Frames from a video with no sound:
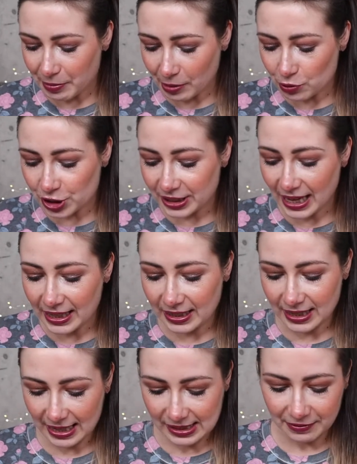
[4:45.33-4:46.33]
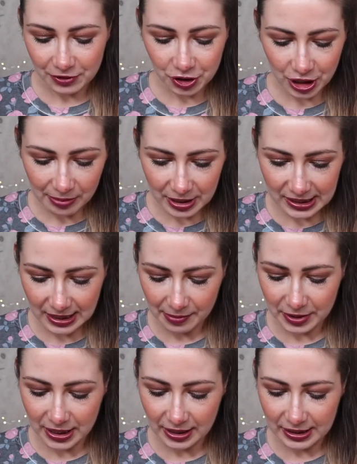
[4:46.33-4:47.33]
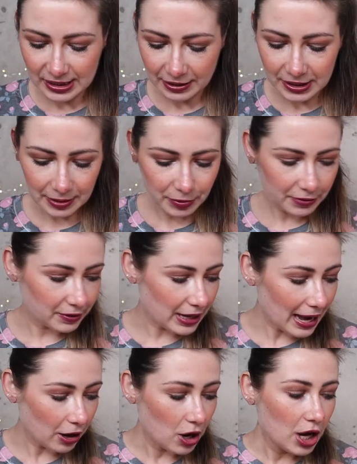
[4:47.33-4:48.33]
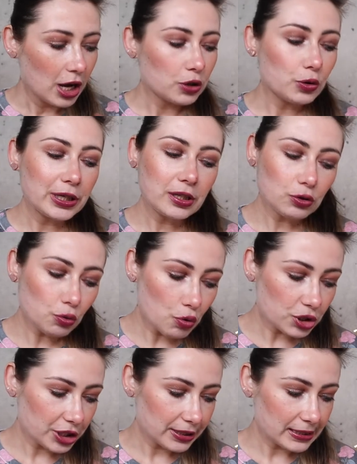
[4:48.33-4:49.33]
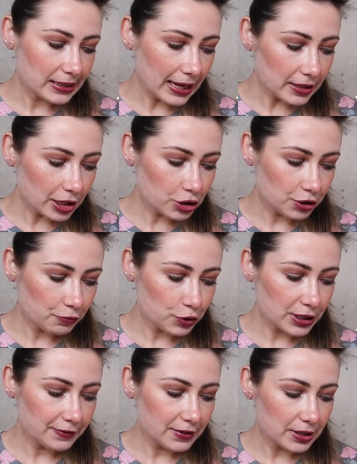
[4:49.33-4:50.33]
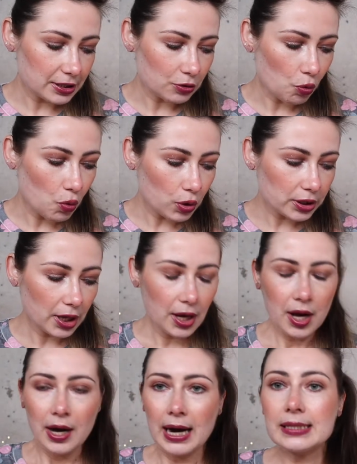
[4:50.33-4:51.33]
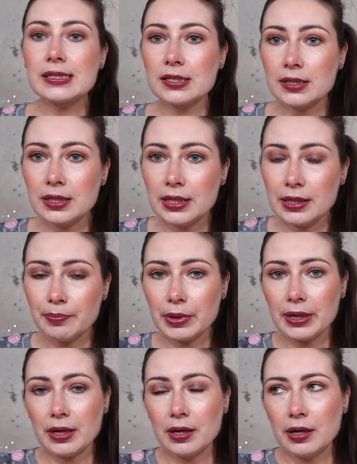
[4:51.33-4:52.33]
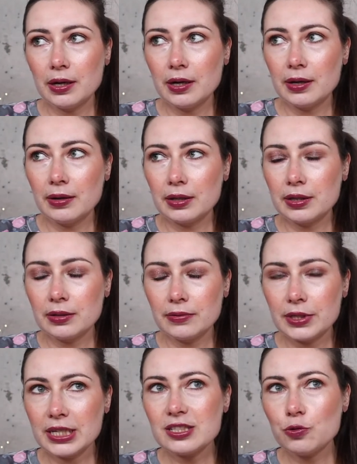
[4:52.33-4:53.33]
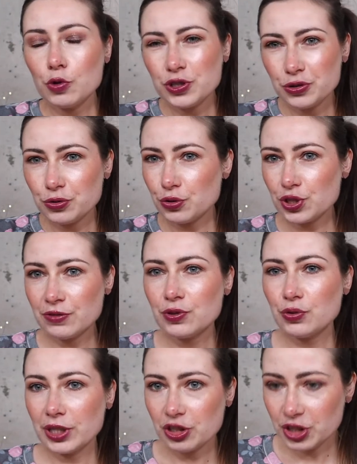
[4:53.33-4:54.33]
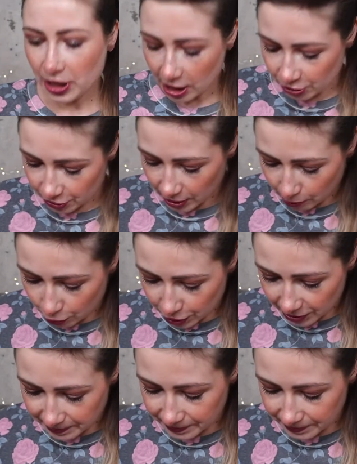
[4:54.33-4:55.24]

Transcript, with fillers: Потому что я китайским вещам на самом деле не совсем доверяю, но это тоже, это знаете от чего зависит? От, от цены. Э, если очень дешево, то, конечно, качество там будет